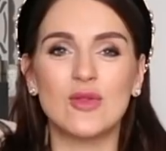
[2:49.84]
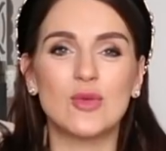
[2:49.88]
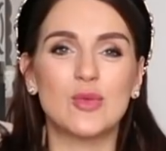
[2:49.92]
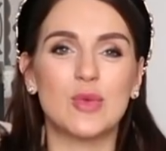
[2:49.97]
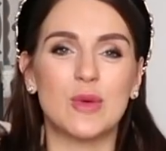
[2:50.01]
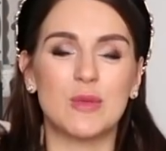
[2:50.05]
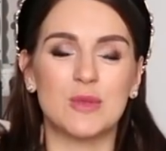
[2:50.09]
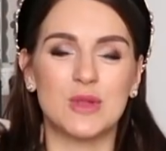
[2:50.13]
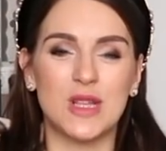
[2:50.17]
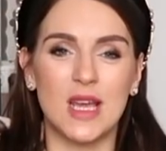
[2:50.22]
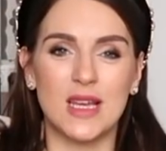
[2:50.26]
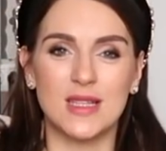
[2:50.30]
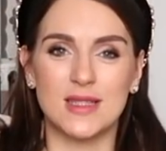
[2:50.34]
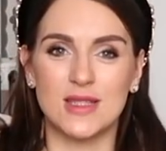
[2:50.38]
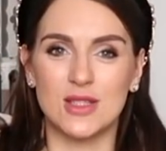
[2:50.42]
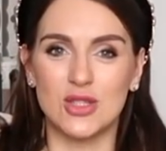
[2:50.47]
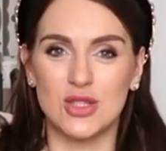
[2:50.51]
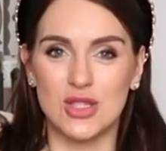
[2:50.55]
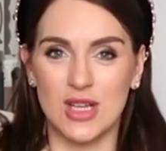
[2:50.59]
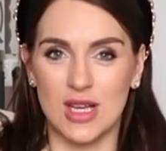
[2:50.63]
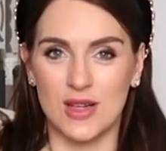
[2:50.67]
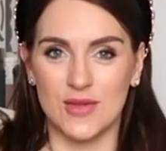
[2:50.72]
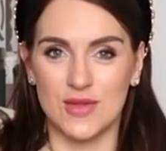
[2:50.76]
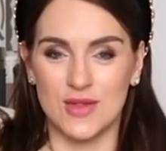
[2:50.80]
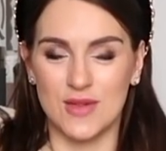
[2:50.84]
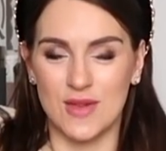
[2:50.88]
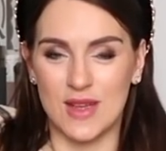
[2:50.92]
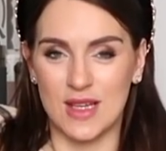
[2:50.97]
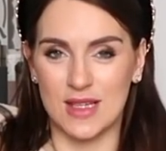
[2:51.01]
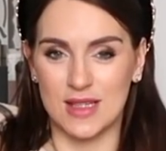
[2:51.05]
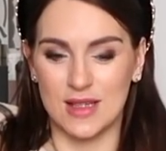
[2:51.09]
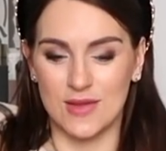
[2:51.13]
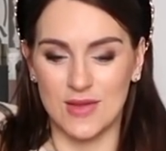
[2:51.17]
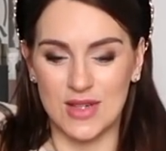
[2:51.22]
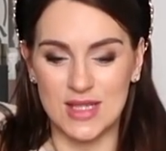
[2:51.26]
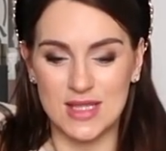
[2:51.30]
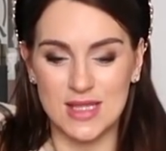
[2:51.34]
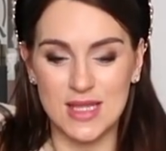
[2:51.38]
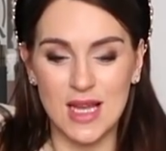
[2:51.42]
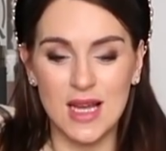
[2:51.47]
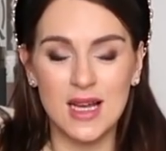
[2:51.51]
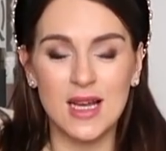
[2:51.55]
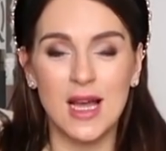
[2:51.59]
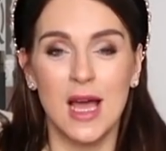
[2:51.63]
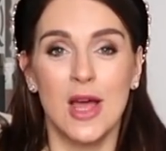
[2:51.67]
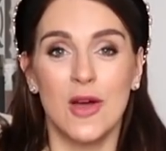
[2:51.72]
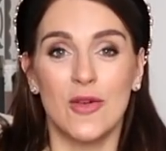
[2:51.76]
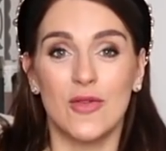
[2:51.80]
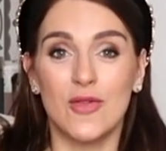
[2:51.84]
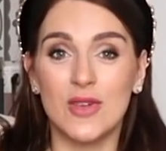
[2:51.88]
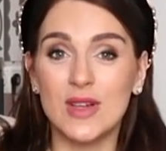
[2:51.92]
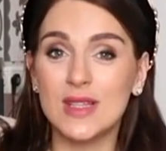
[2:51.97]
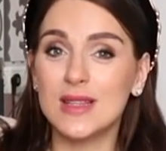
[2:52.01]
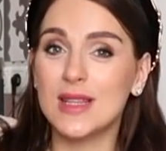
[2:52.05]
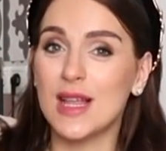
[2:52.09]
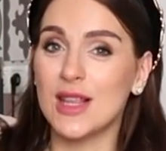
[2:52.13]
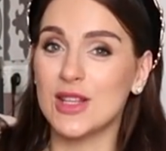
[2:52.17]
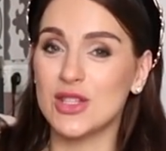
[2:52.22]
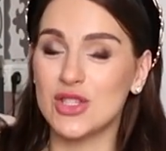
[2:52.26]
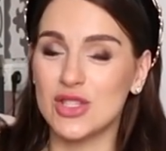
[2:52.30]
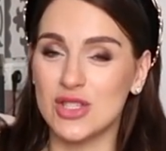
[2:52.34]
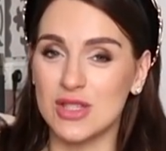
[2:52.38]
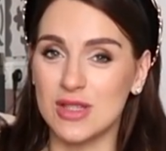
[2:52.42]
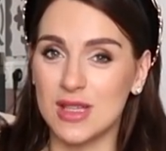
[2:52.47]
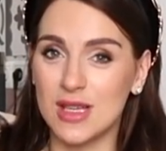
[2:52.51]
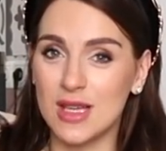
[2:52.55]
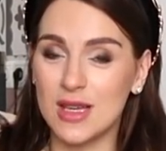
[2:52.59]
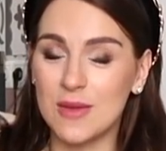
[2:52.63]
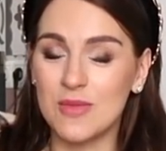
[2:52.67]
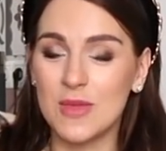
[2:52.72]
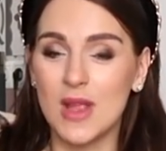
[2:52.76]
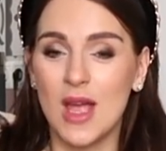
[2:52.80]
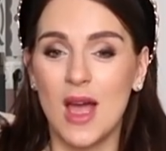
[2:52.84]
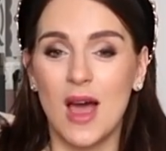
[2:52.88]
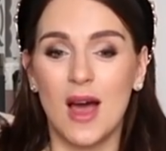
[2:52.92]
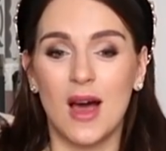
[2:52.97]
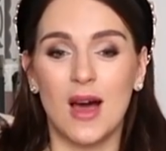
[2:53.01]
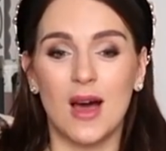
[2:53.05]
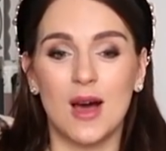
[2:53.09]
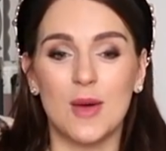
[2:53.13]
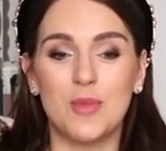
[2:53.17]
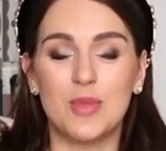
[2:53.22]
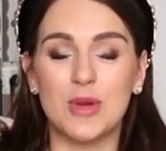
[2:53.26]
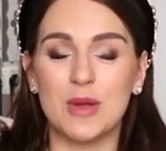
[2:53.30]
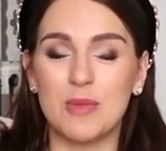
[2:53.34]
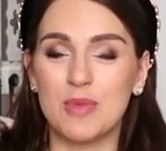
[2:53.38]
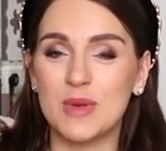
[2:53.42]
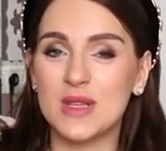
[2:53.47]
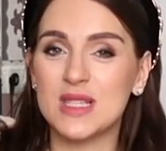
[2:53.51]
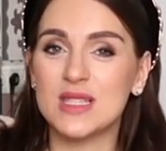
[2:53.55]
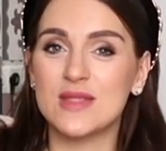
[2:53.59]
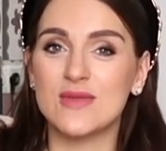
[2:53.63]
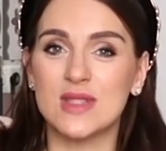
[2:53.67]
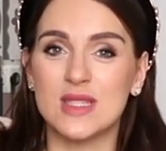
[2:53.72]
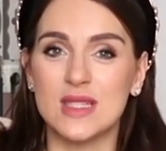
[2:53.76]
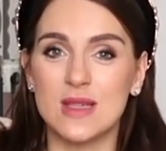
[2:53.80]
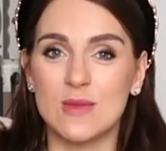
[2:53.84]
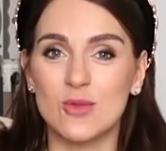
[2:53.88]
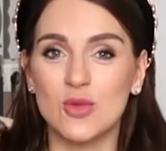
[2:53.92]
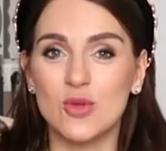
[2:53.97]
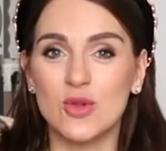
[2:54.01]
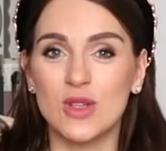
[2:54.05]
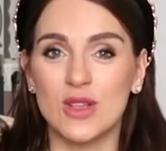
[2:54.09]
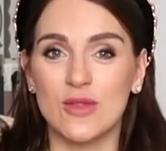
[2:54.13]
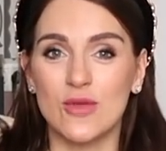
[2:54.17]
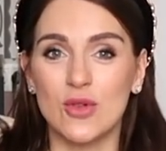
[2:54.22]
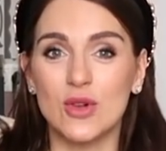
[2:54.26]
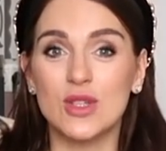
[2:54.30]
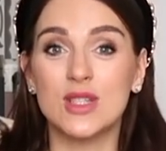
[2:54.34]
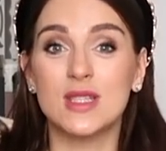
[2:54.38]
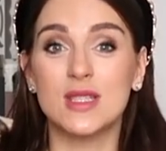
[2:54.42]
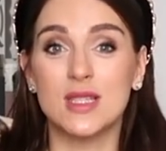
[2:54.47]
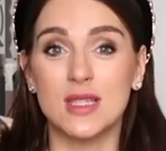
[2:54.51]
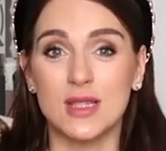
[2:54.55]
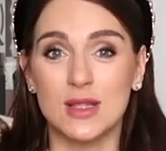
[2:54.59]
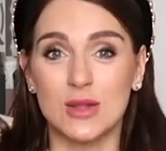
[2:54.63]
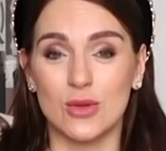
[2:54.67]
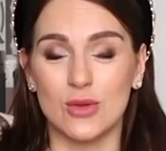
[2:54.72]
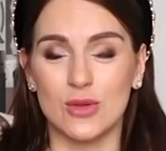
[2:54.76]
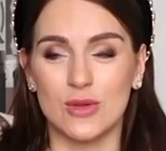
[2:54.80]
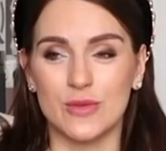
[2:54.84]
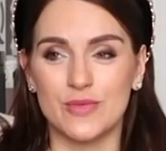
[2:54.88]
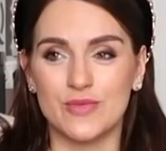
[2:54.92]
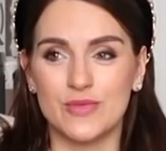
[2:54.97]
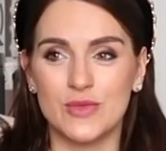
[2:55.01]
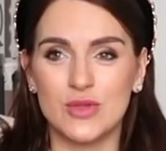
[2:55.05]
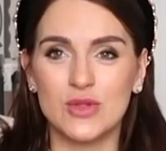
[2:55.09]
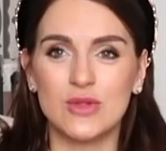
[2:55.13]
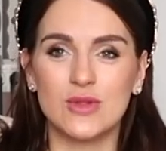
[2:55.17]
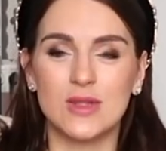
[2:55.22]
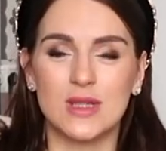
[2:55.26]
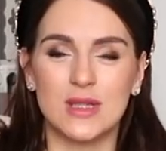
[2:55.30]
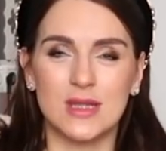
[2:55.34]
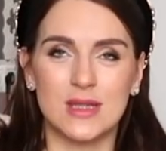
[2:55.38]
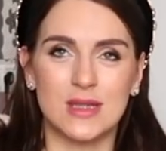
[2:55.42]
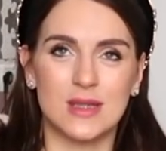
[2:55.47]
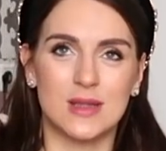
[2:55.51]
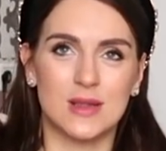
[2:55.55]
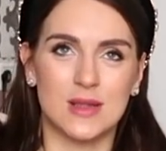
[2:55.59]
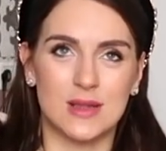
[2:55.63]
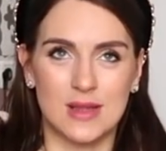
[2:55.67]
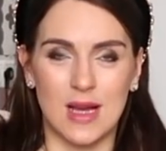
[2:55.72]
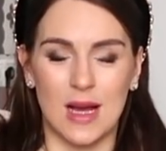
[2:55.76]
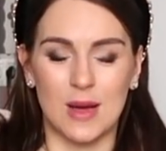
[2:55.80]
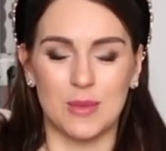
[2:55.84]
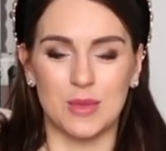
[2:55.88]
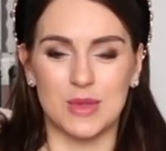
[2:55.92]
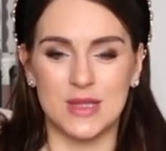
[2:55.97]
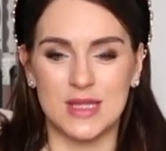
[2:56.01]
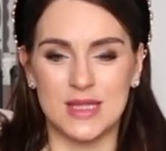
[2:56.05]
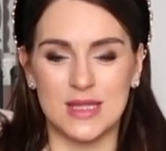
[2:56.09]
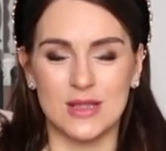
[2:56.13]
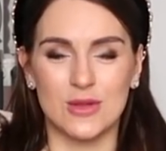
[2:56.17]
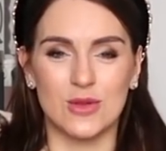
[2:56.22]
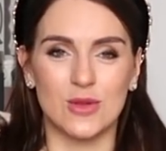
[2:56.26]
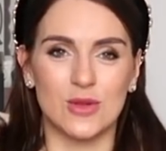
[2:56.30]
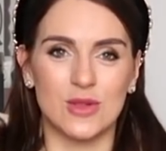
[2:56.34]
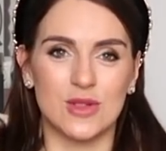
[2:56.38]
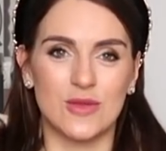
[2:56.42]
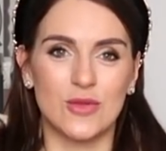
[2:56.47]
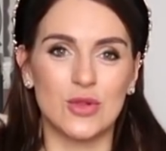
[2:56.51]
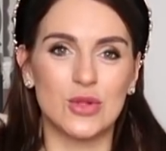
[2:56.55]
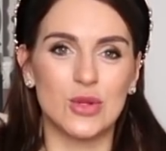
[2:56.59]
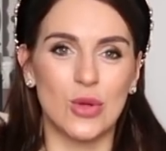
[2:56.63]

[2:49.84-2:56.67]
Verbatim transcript: вы упоминаете Джека в своих новостях, вы должны а, приписывать ему его титул ну, э, как бы титул, его